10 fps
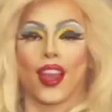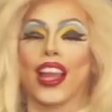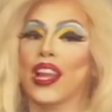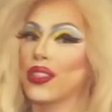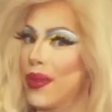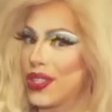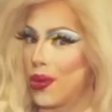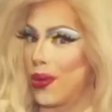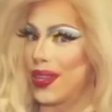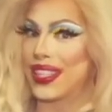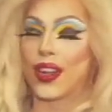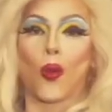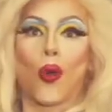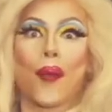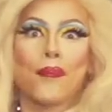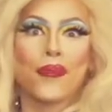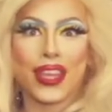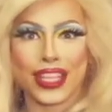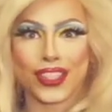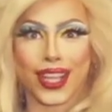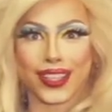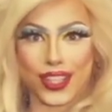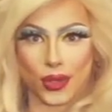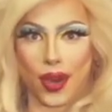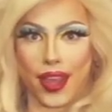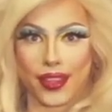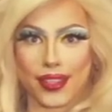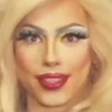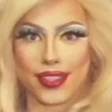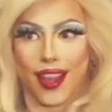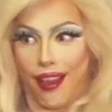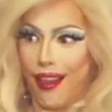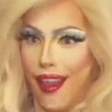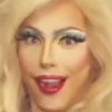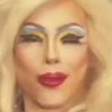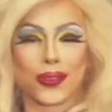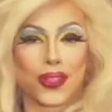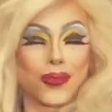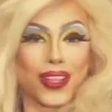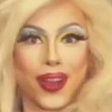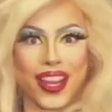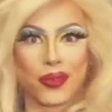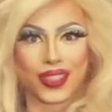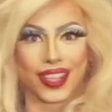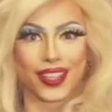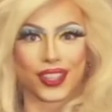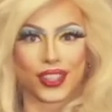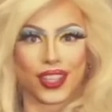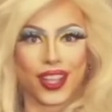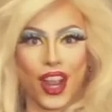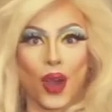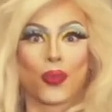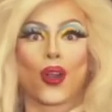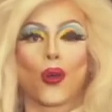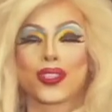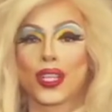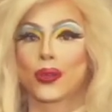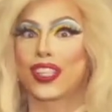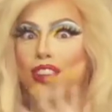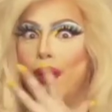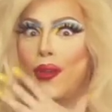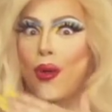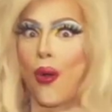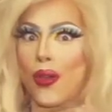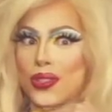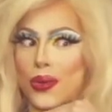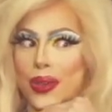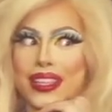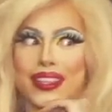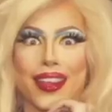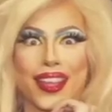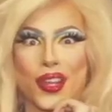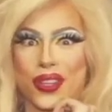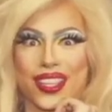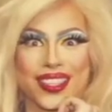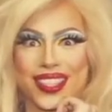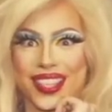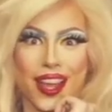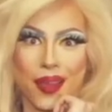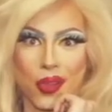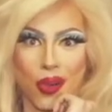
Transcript: Eu também sou conhecida como a mística das drags. É, como se fosse uma drag mutante, porque eu consigo transformar meu rosto em quem eu quiser, meu